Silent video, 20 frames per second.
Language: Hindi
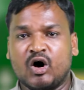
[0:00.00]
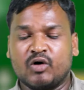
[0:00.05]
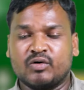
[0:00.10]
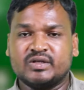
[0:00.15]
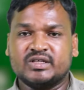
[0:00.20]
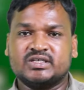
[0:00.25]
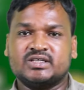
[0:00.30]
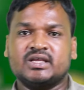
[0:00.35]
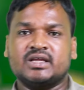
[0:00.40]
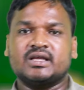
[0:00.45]

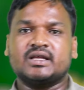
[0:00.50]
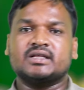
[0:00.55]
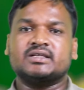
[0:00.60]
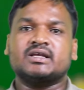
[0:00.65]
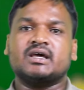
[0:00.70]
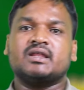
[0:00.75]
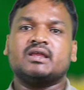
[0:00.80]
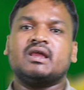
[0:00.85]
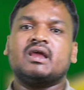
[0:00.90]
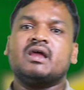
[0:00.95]
और इसी के
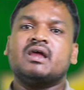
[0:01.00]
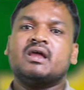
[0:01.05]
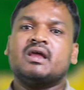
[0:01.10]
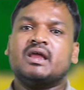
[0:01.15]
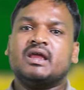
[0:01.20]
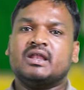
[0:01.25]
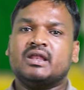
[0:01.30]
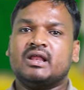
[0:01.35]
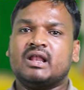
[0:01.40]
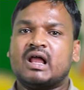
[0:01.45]
जरिए
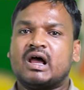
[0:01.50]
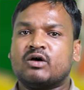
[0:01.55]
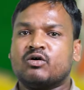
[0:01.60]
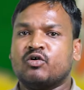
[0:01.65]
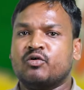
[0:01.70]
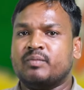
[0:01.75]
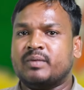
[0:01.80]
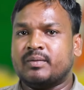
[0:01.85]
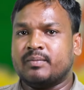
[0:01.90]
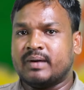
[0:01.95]
इन
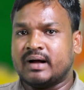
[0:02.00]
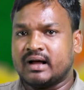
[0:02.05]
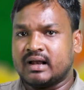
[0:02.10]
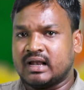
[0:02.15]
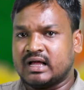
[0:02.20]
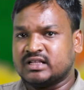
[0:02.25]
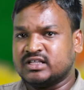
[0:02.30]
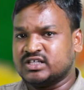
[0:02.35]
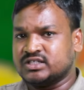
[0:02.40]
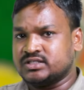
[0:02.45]
इलाकों में
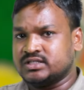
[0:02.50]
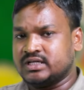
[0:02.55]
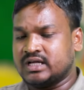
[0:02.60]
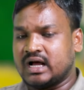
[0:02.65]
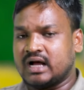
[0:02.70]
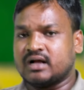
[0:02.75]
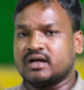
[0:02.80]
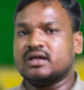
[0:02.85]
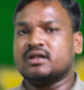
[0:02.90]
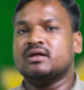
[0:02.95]
बांग्लादेशी
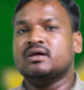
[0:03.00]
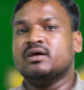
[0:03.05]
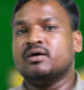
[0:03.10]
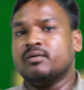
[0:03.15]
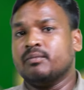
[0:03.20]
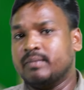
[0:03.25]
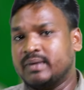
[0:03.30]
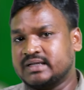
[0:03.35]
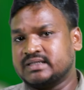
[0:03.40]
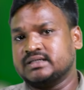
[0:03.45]
आकर
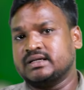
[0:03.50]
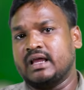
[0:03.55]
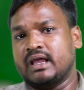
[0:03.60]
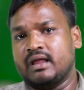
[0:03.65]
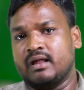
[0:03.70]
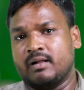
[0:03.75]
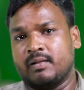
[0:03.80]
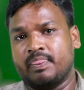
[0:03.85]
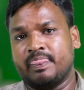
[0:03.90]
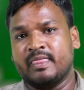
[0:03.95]
बस गए
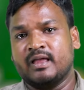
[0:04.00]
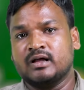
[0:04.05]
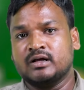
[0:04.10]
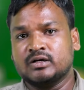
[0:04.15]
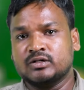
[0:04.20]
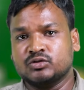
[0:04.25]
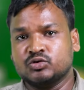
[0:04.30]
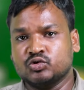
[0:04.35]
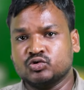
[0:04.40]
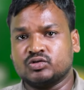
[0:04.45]
हैं
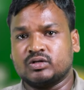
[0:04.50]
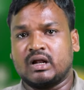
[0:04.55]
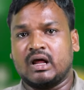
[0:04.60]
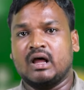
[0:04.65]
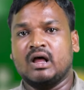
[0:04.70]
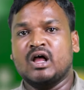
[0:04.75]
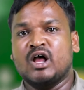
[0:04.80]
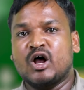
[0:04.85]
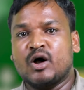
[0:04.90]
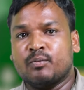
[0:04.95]
दूसरा
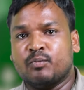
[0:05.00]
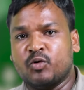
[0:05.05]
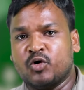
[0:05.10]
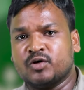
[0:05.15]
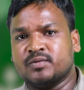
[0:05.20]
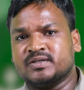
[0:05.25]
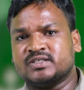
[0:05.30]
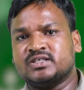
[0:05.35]
पूर्व